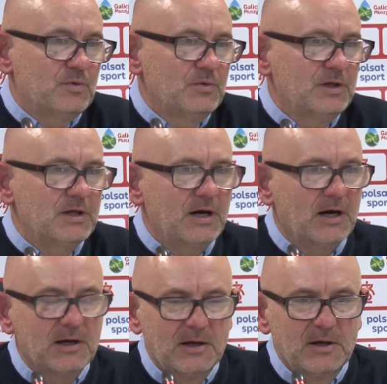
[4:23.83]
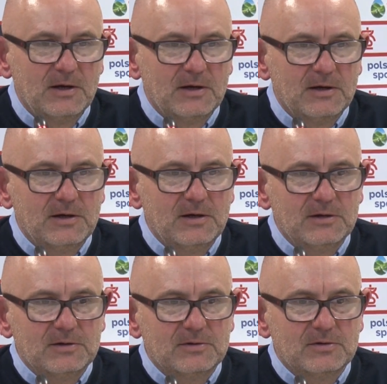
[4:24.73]
u lidera, E,
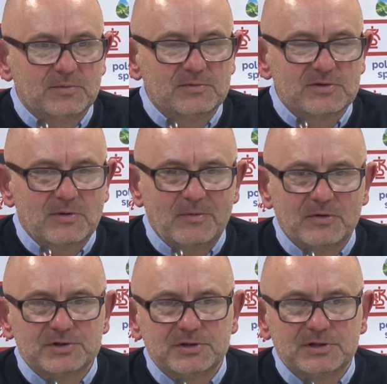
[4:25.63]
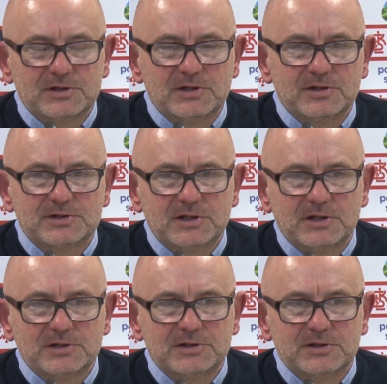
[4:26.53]
to bym skłamał, że, że,
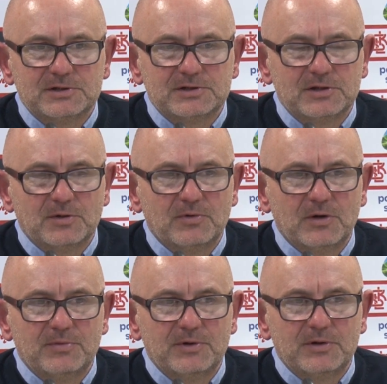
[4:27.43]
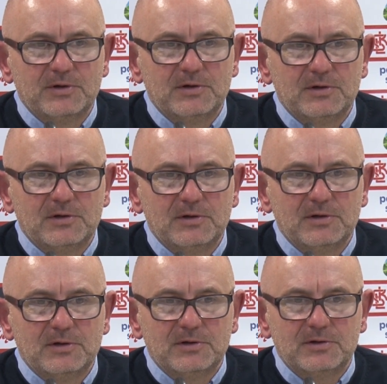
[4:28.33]
że, że, że to byłaby
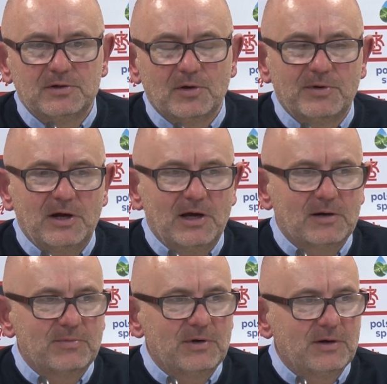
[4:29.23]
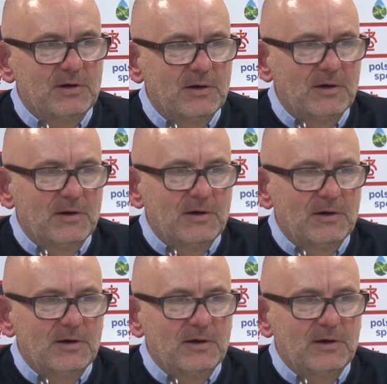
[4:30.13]
e, dobra jakby
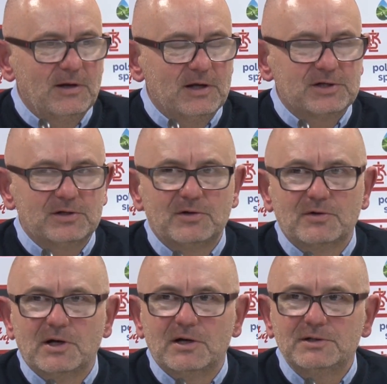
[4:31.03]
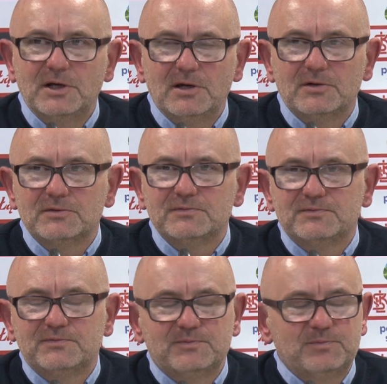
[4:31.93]
e, nasza droga. Nie no,
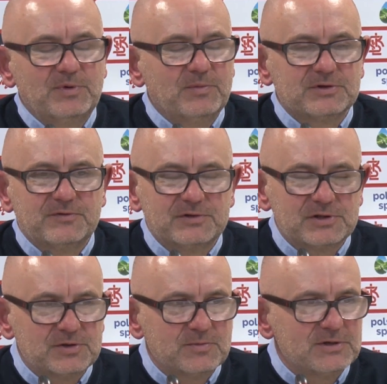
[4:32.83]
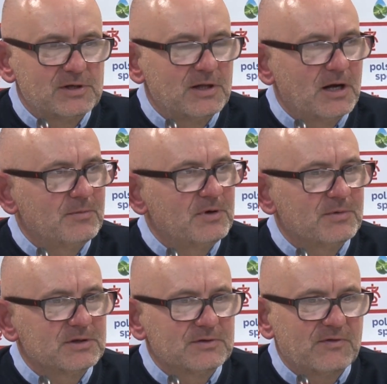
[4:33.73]
mimo że wyszliśmy z liderem, nie
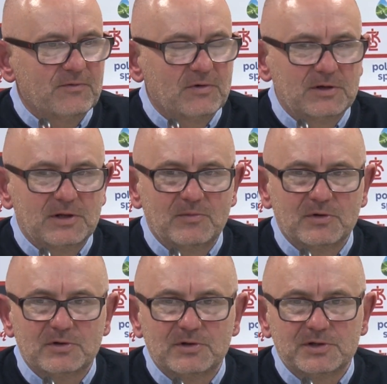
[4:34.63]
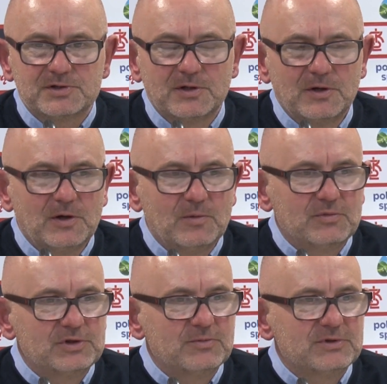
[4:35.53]
będąc faworytem, no to też
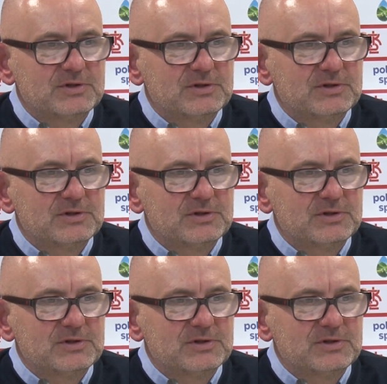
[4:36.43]
musimy